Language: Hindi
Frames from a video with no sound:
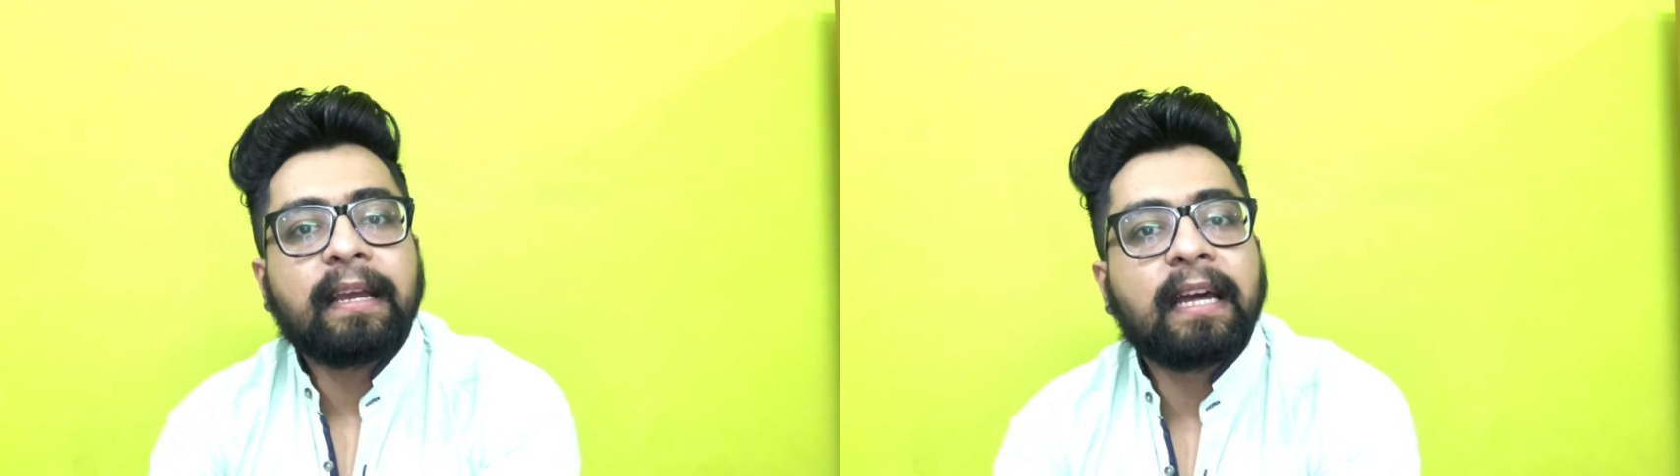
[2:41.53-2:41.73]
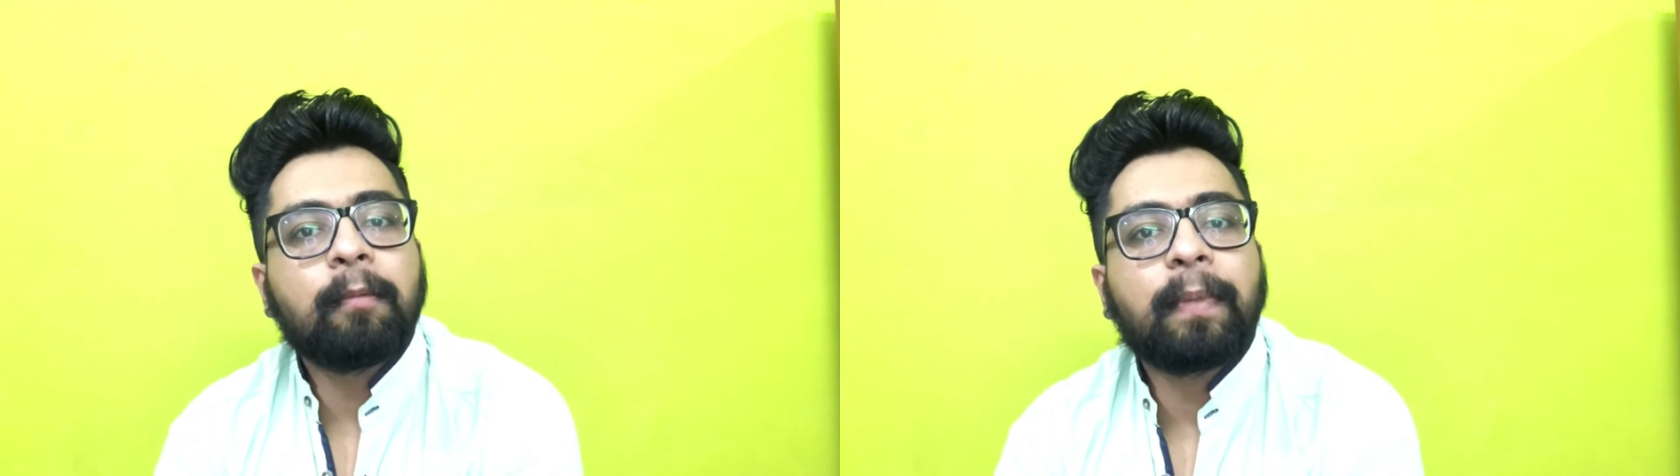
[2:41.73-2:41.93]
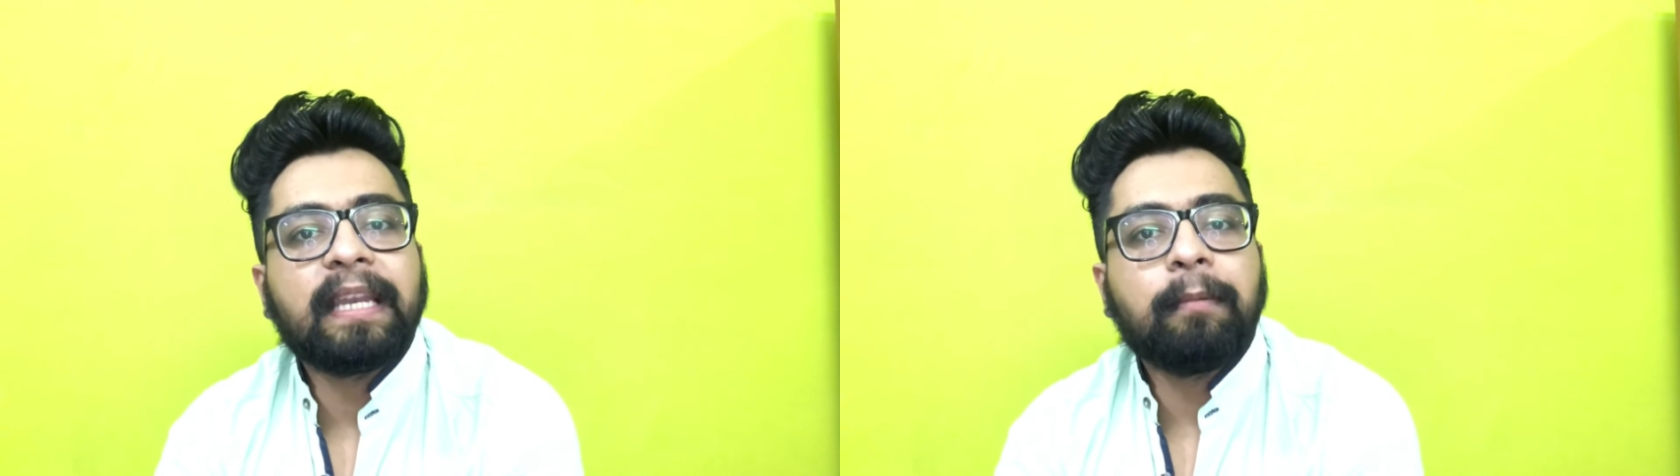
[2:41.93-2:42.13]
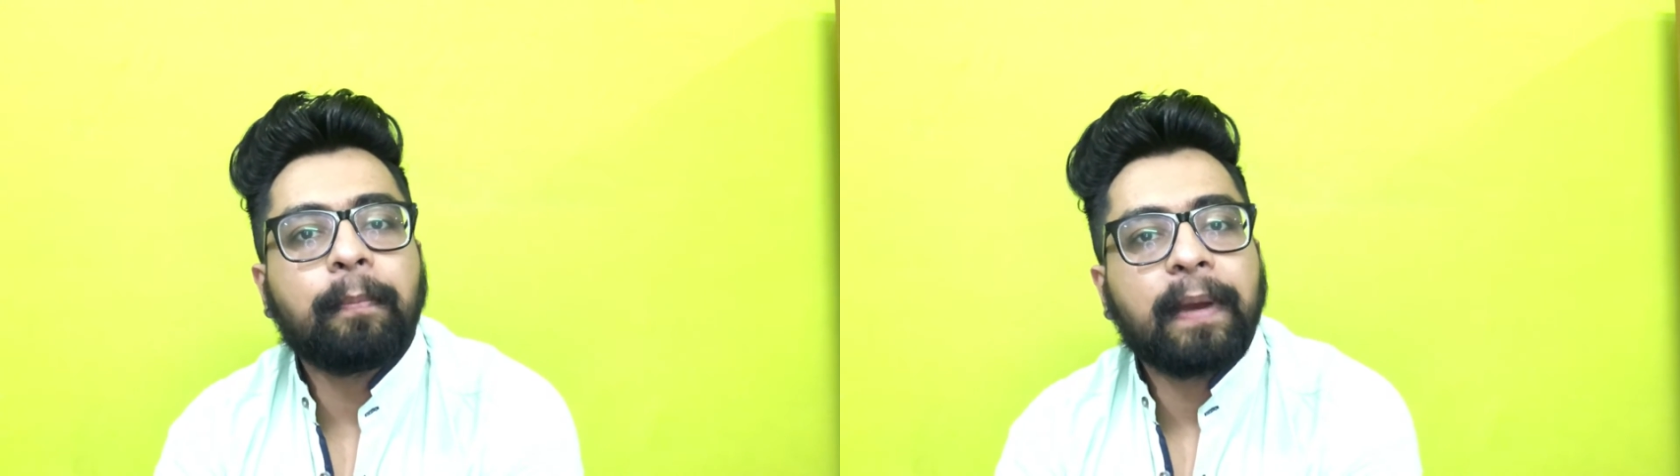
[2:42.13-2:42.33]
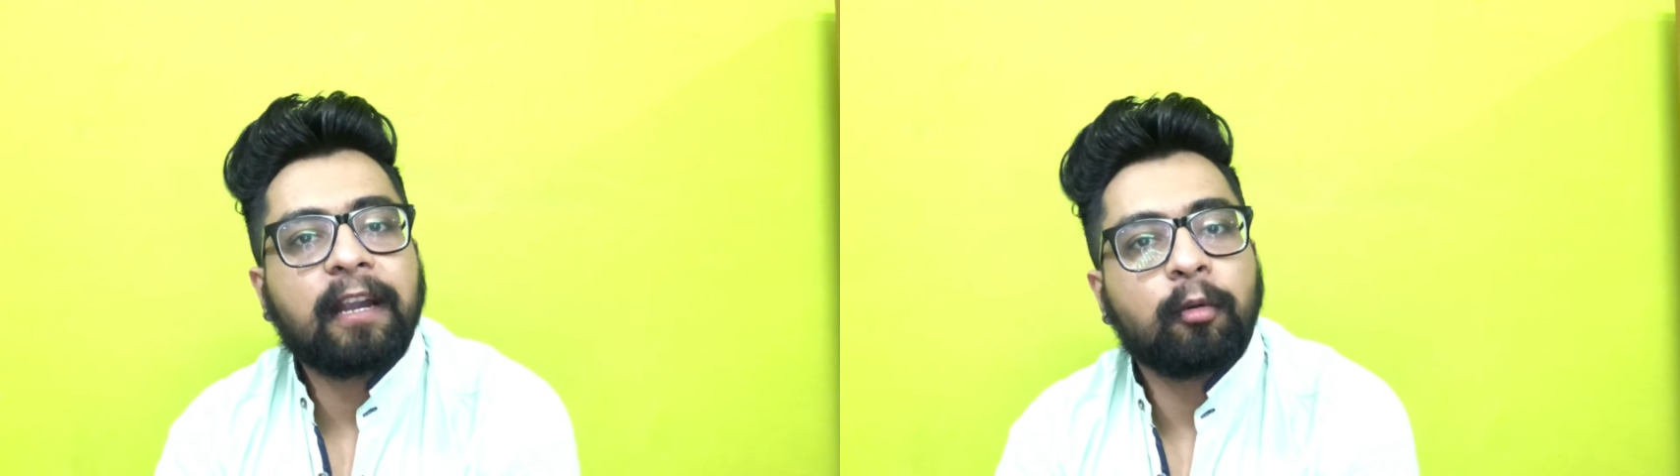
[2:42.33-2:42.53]
गर्म पानी में
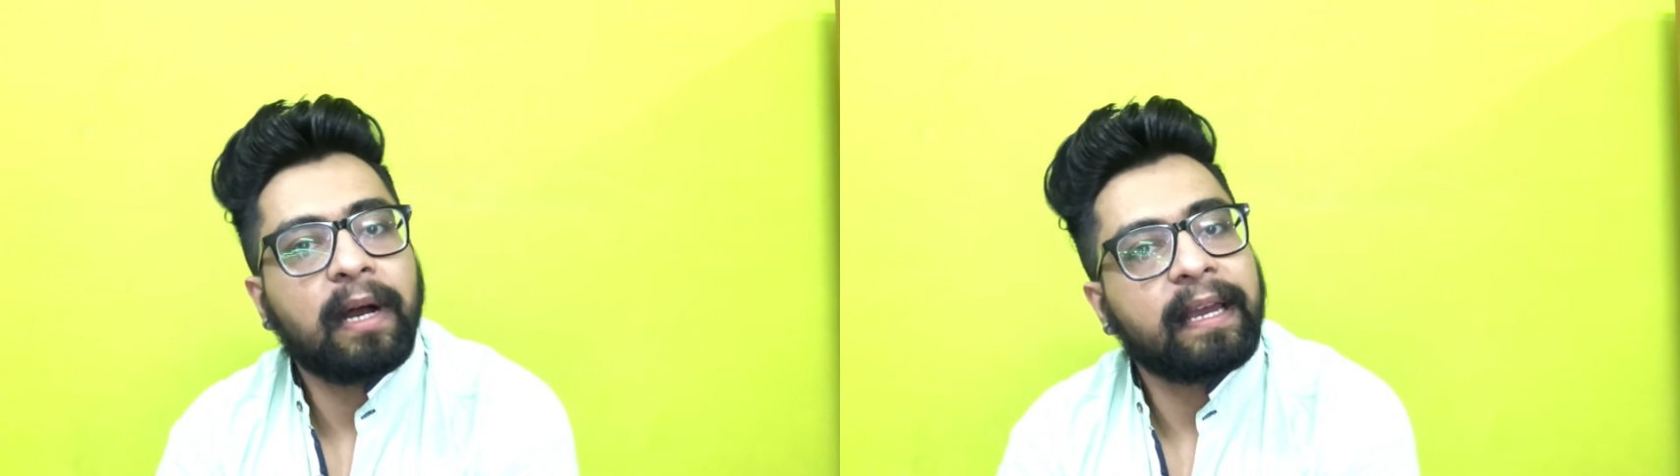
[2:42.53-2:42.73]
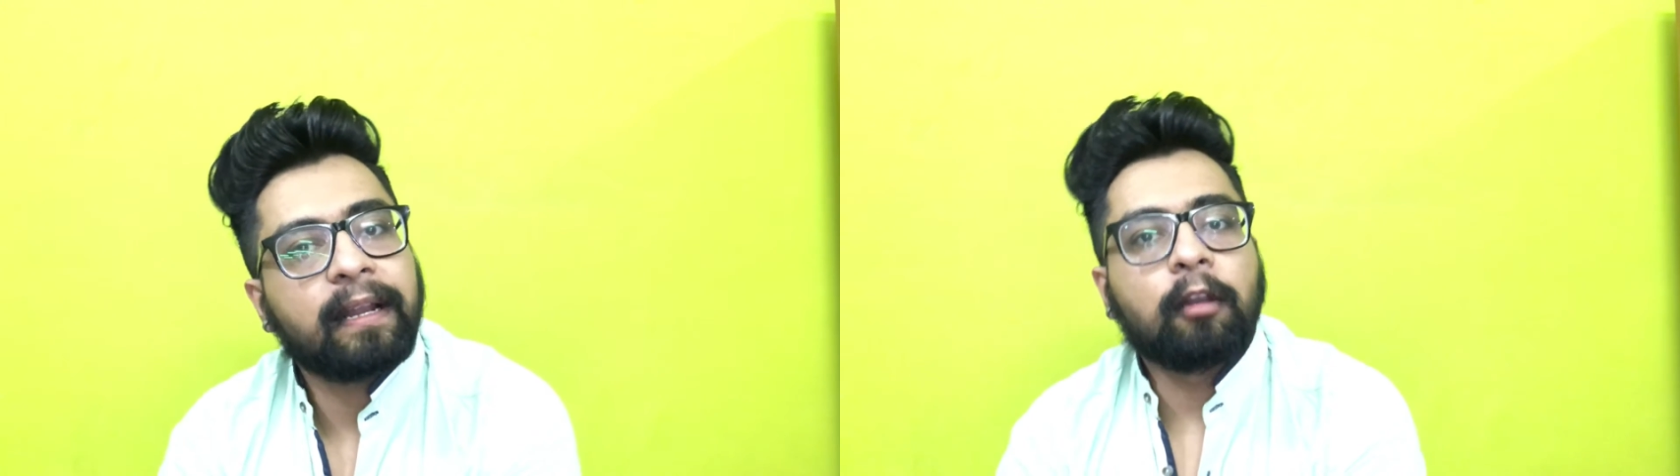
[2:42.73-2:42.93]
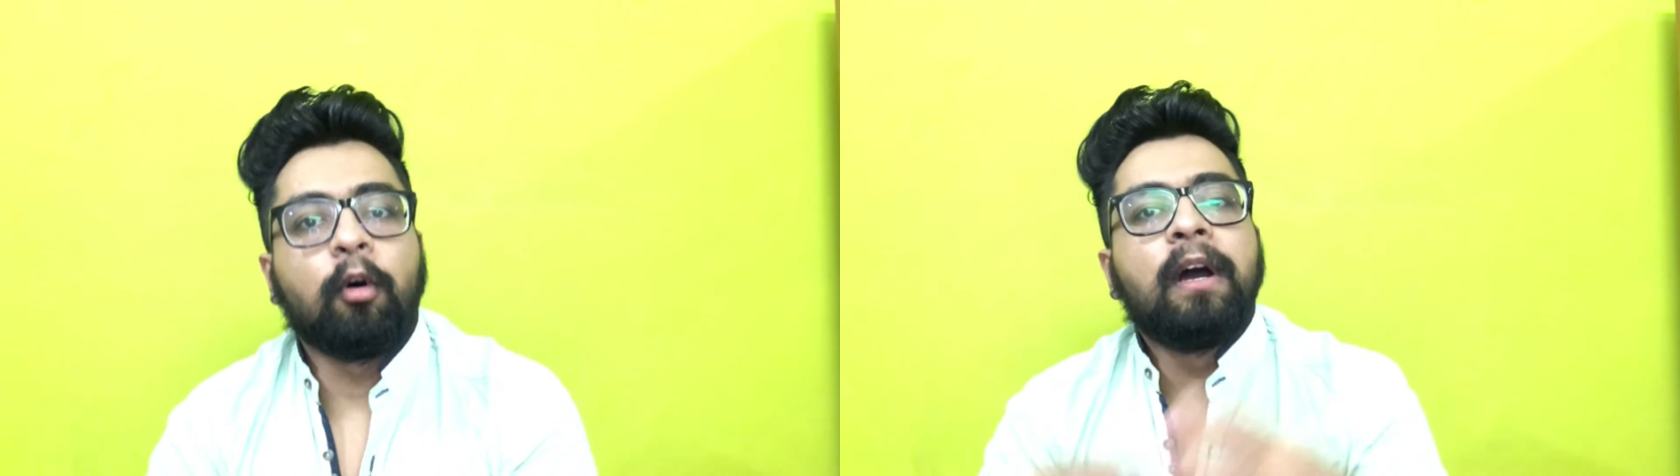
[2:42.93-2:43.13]
पैर डुबा के रख लो